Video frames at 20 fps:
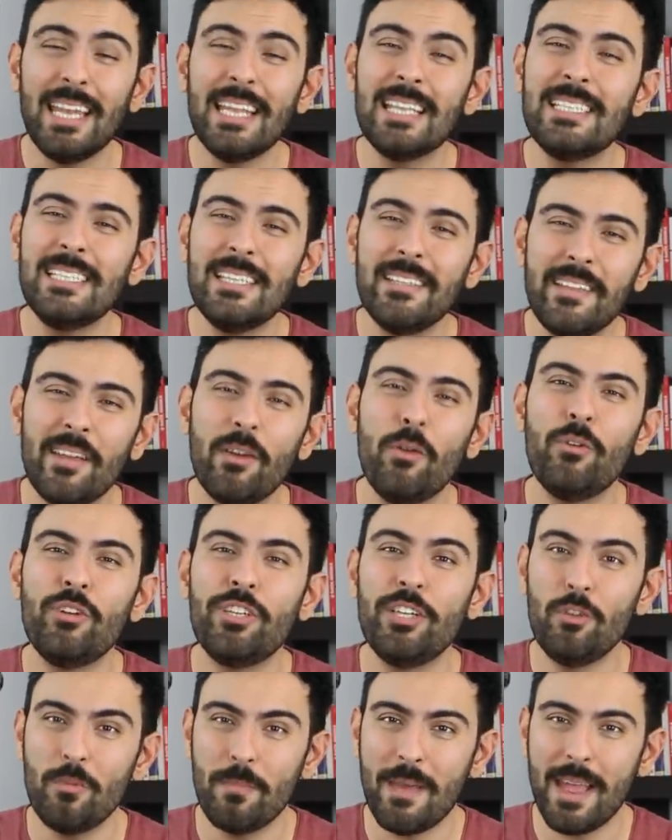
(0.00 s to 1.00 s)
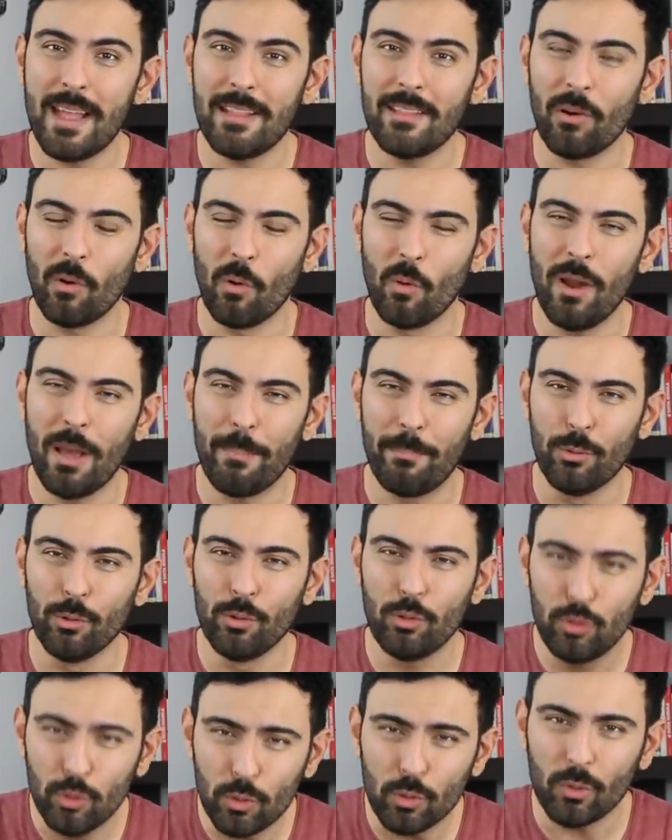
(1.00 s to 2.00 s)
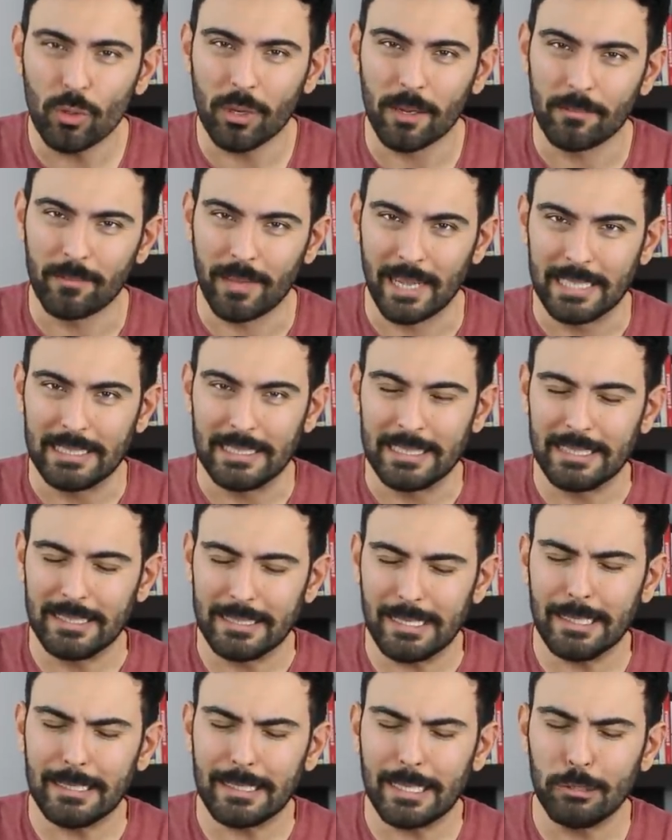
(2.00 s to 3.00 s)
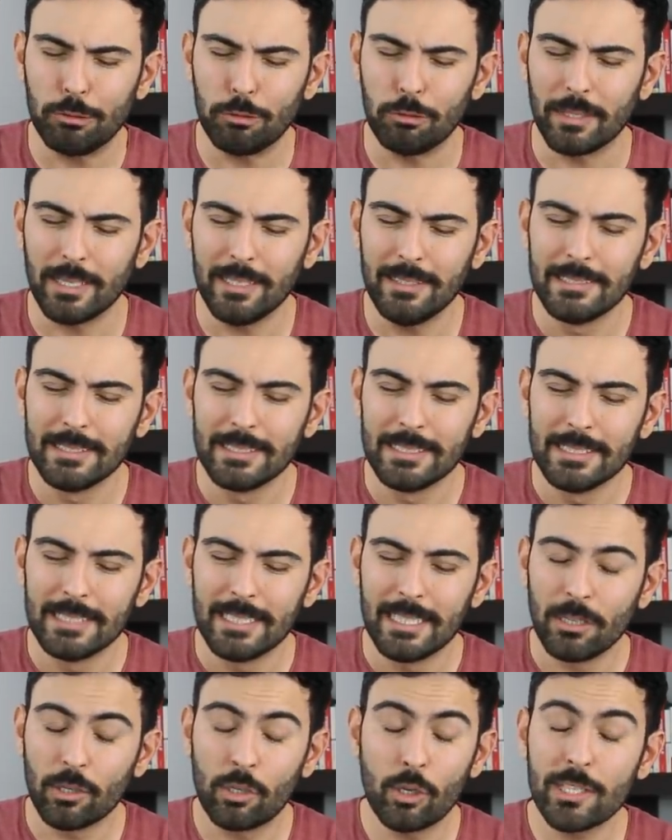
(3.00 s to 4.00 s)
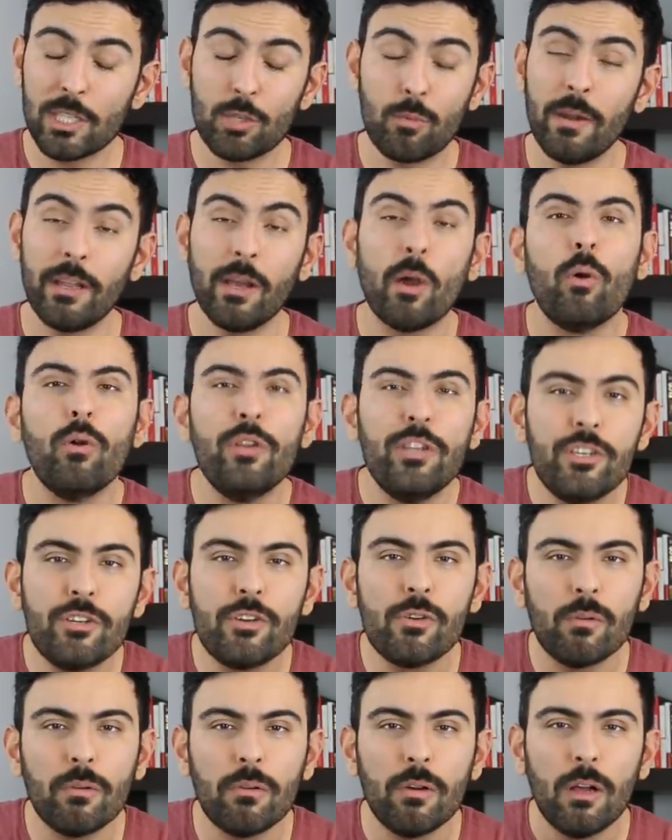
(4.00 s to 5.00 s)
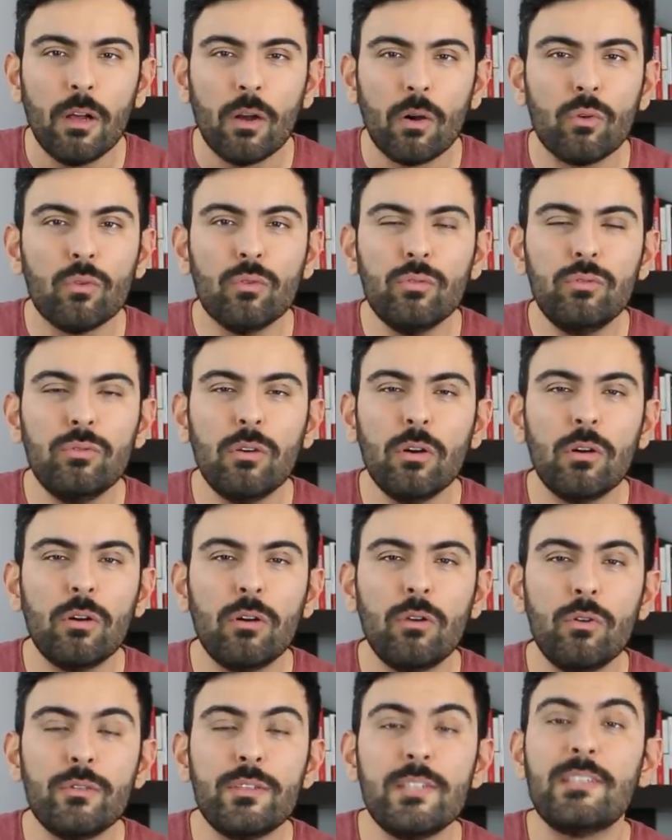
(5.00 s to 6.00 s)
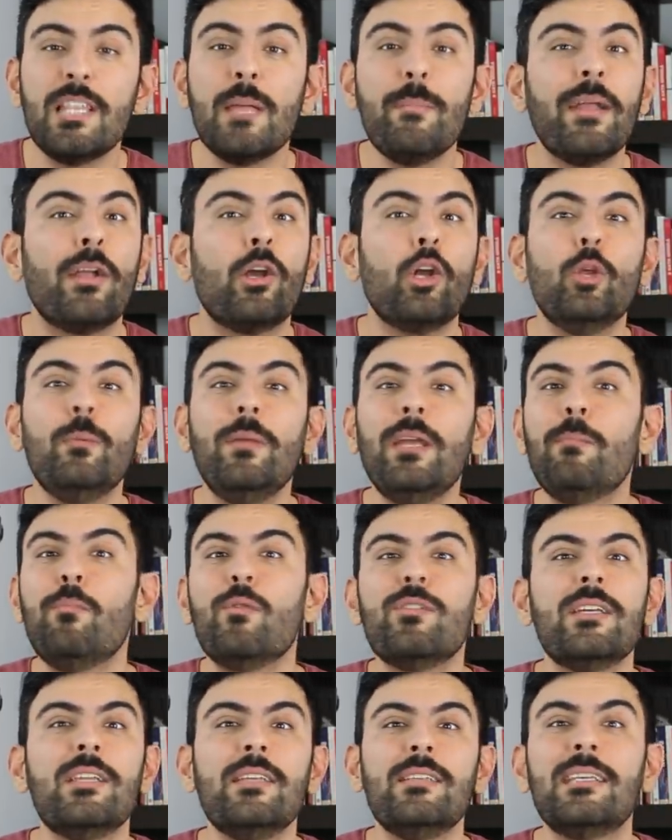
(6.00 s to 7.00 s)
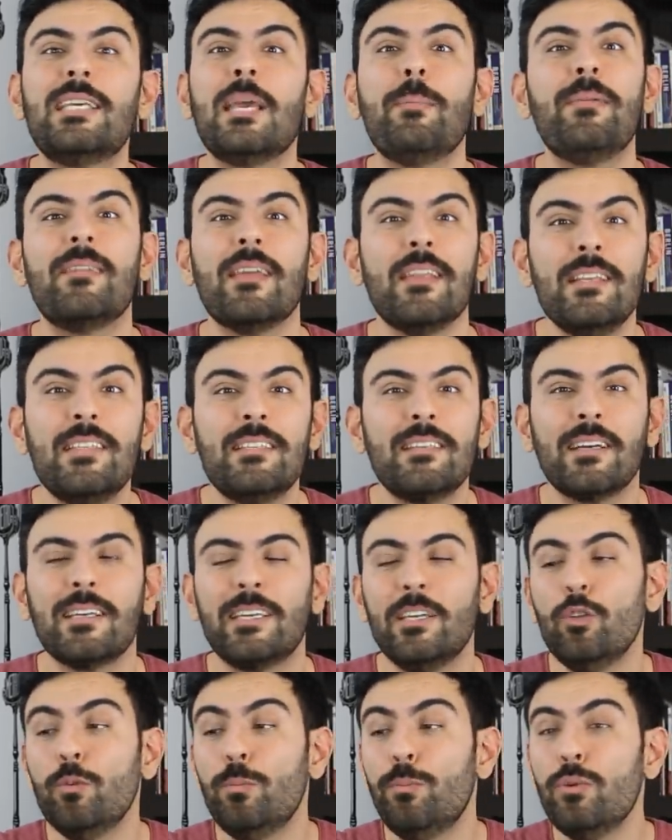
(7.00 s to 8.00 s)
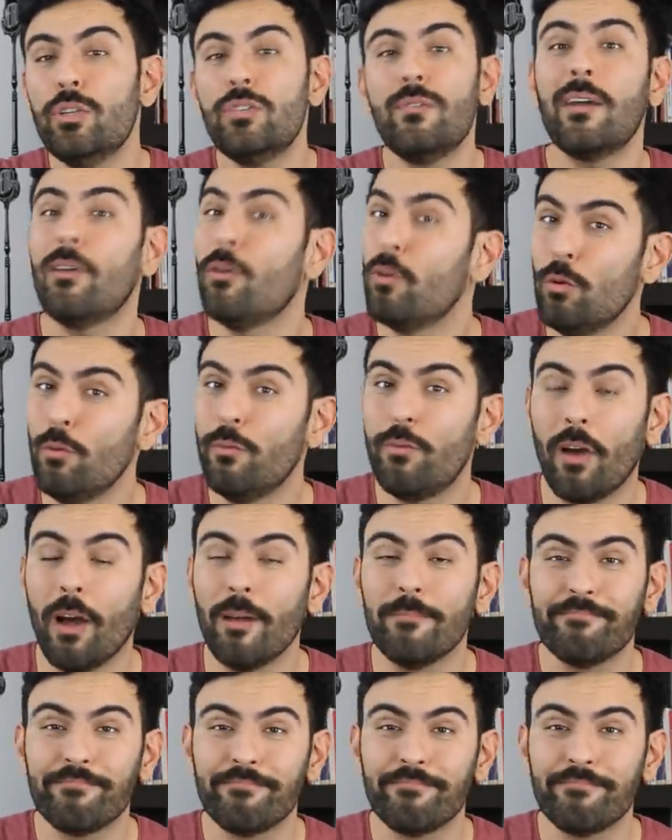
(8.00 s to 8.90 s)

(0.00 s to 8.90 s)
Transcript: et les idéologies humaines ont la peau dure, hein, très très dure, hein. que ce soit les religions ou euh, le système économique mondialisé capitaliste qui nous pousse vers le gouffre.